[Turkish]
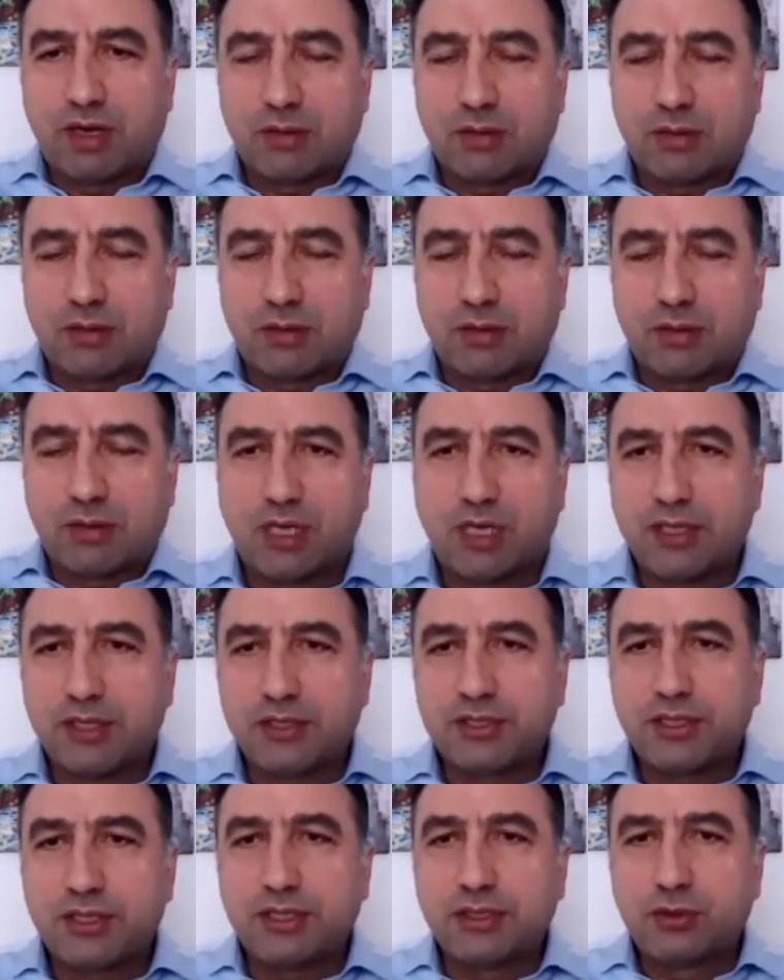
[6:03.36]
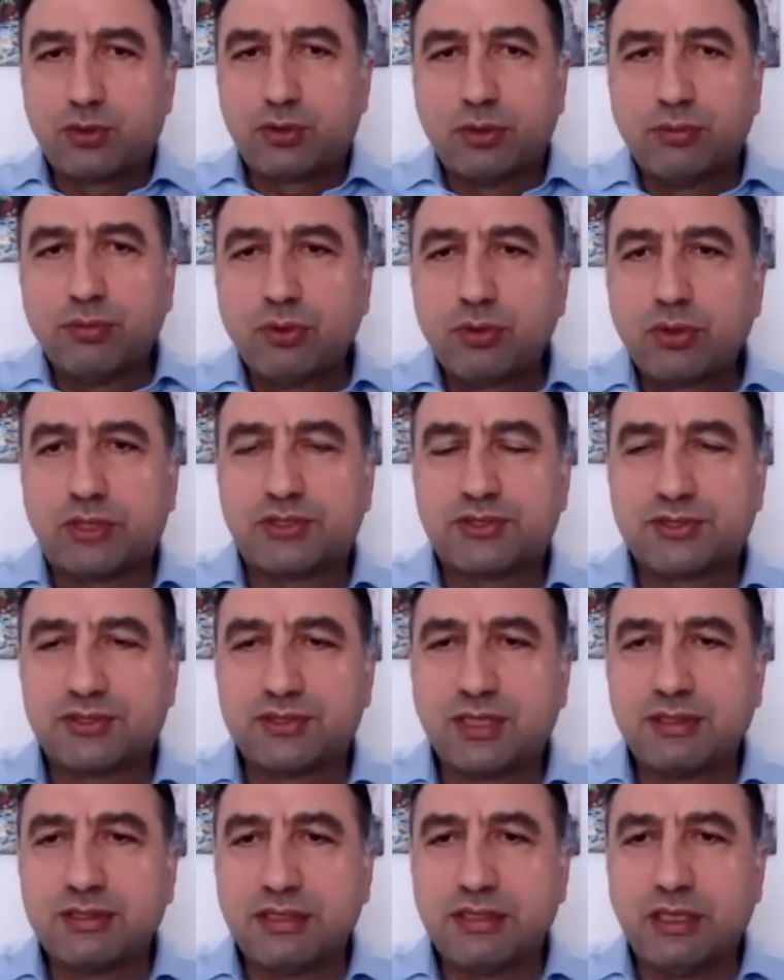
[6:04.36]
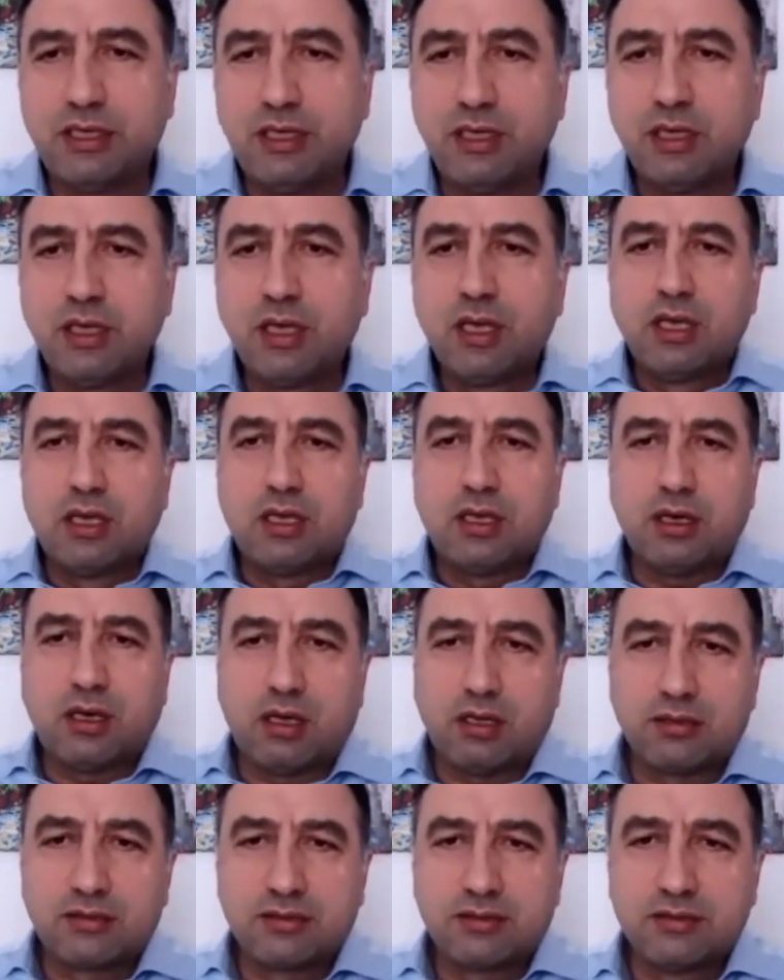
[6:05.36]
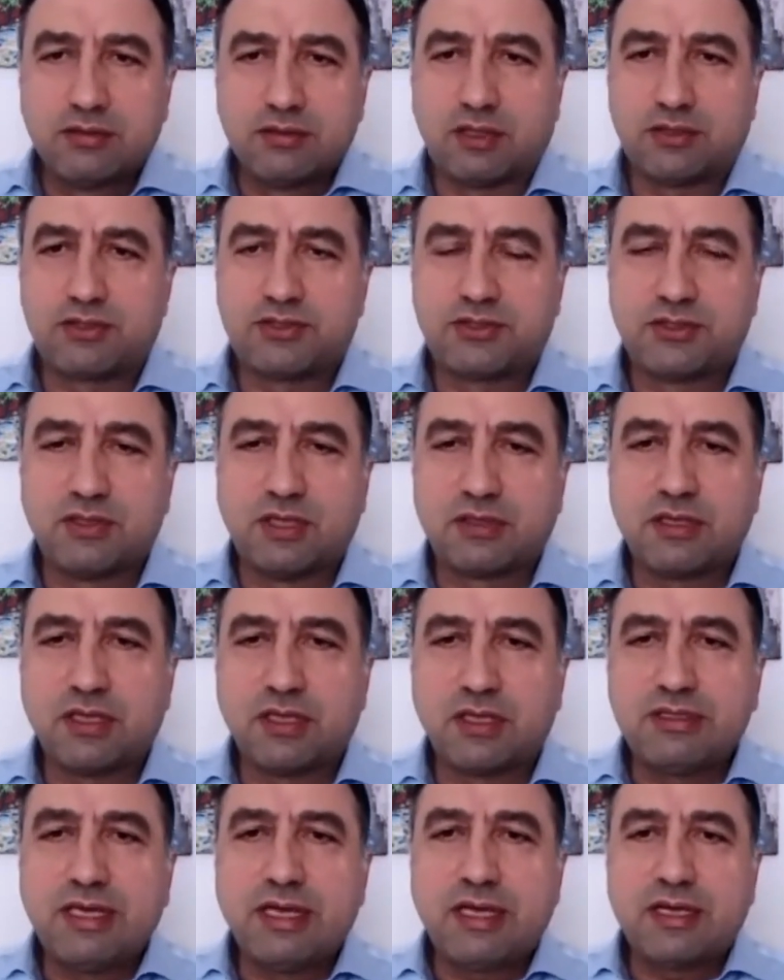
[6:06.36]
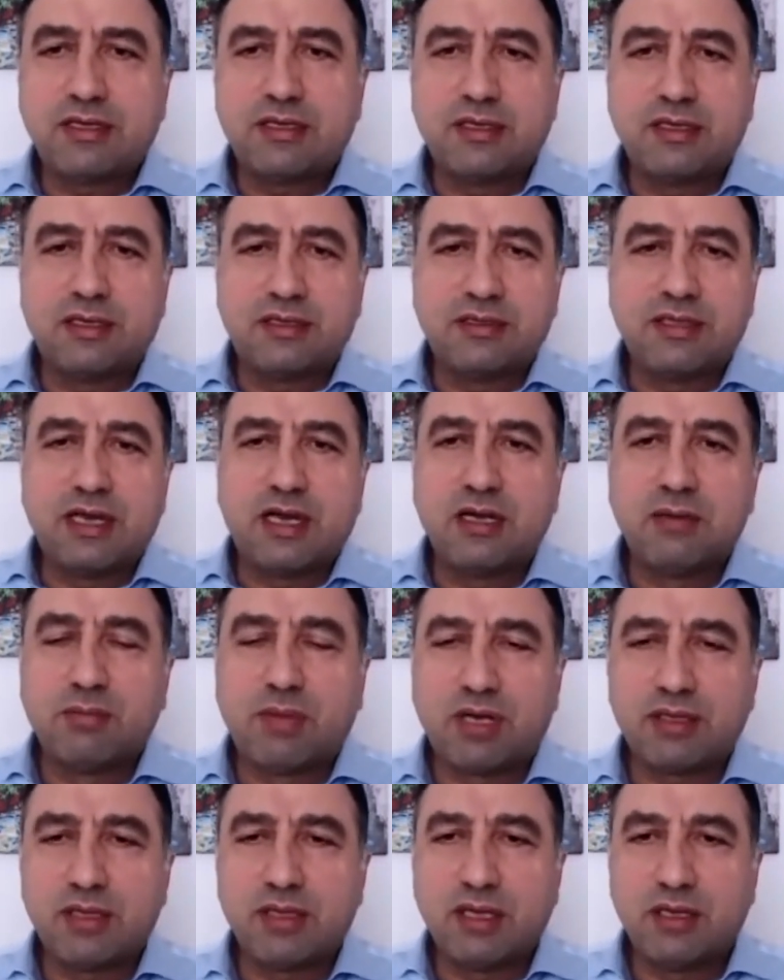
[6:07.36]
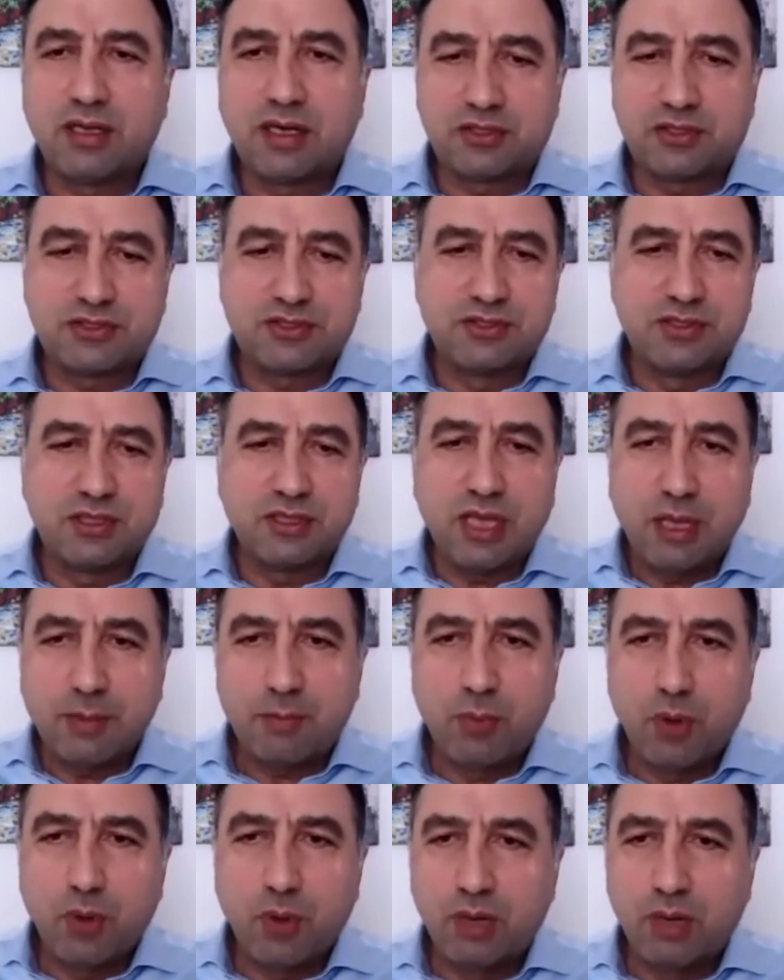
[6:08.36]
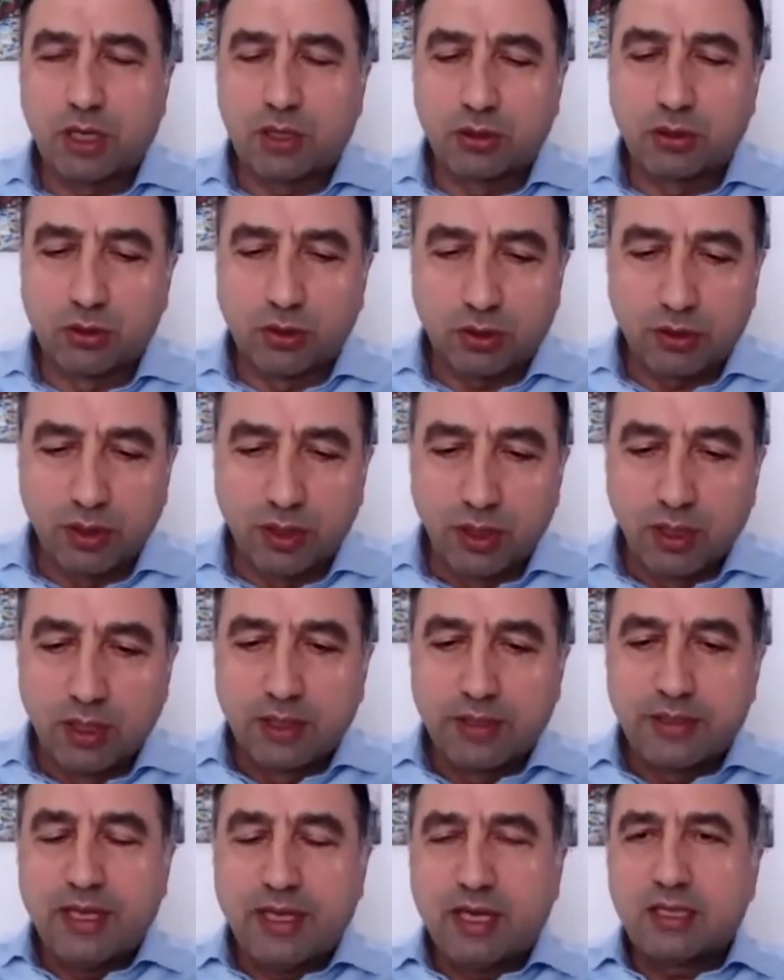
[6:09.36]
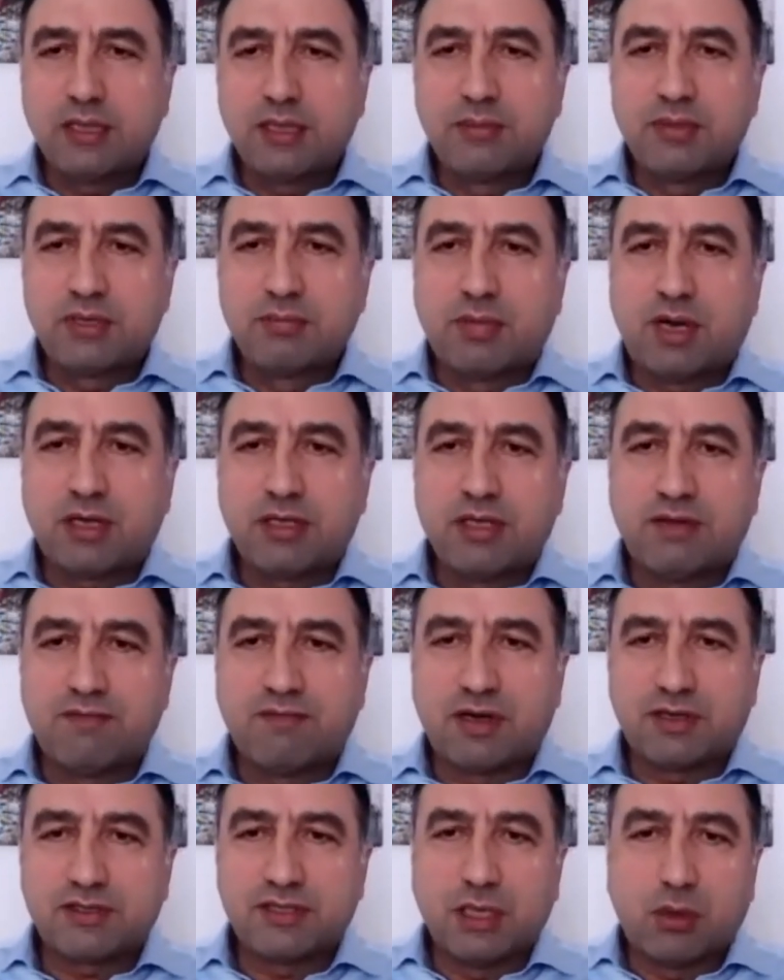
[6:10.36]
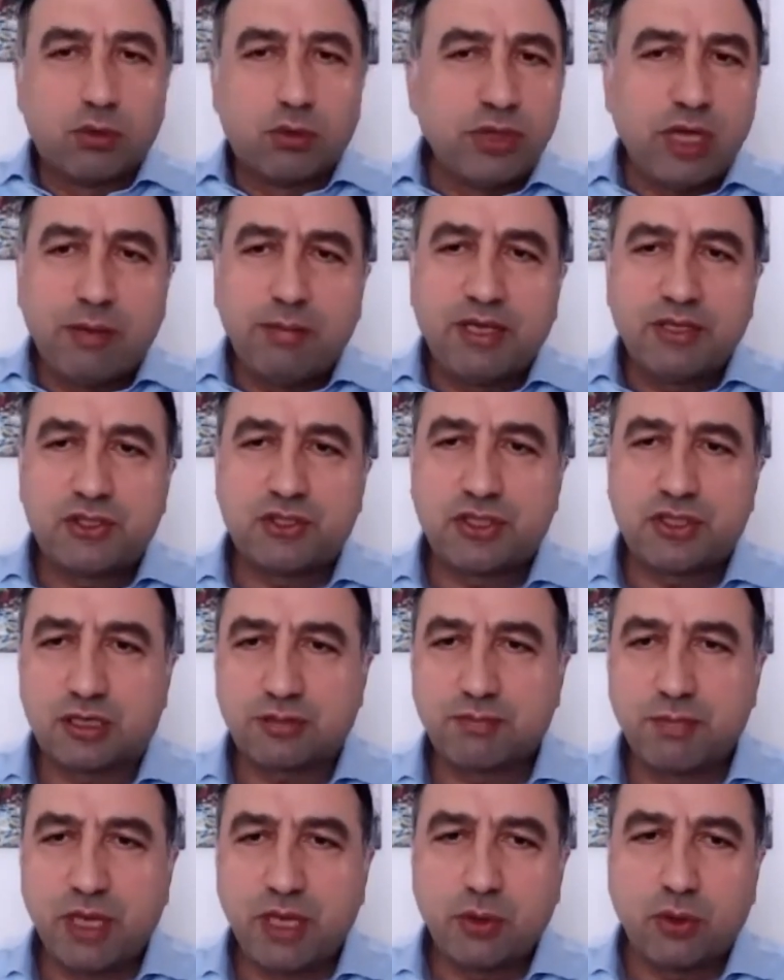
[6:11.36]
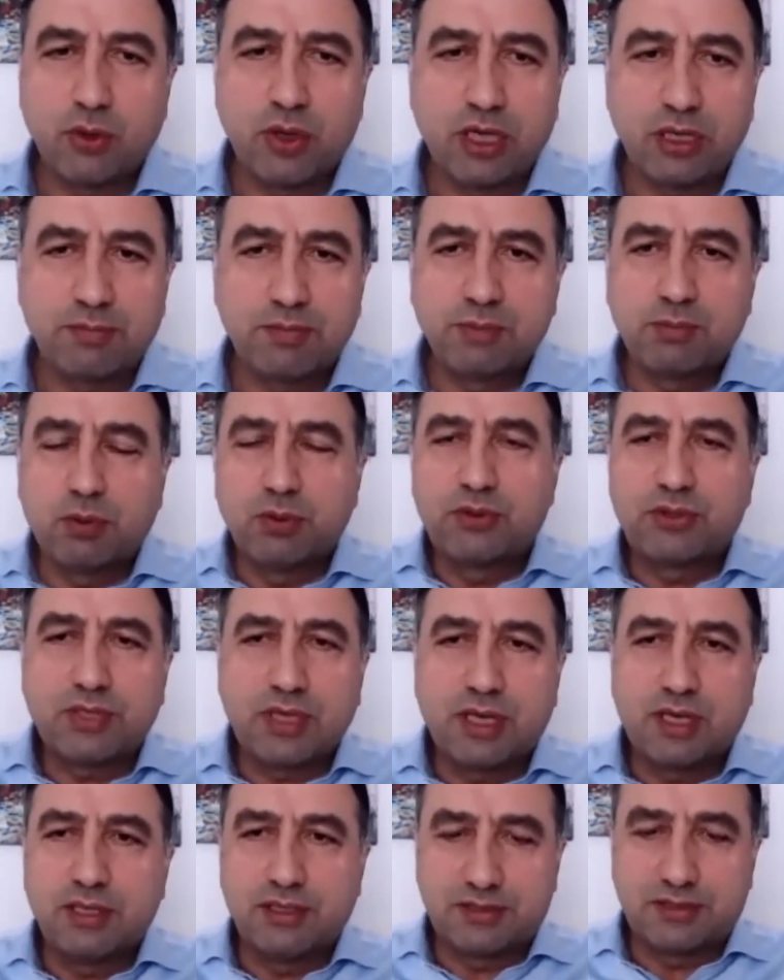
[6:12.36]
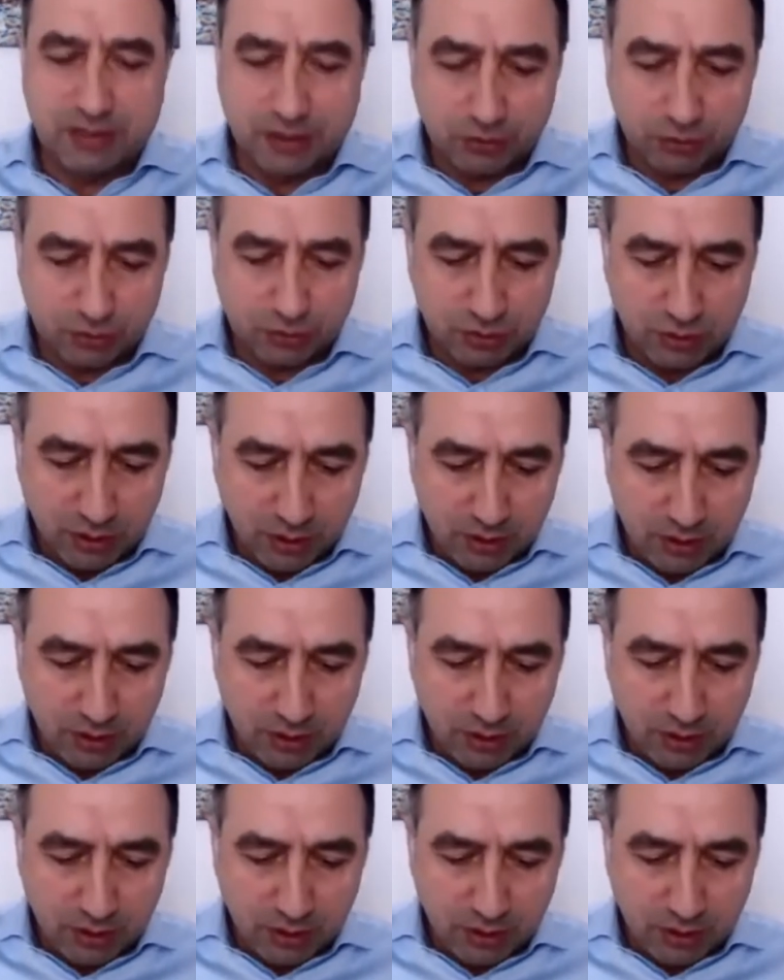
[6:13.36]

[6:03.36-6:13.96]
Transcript: var. Bu sadece kömür açısından değil, e, altın açısından da diğer e, değerli madenler açısından da hep böyle bakılıyor. Nerede bir maden varsa onu hemen çıkartmaya yönelik bir politika izleniyor.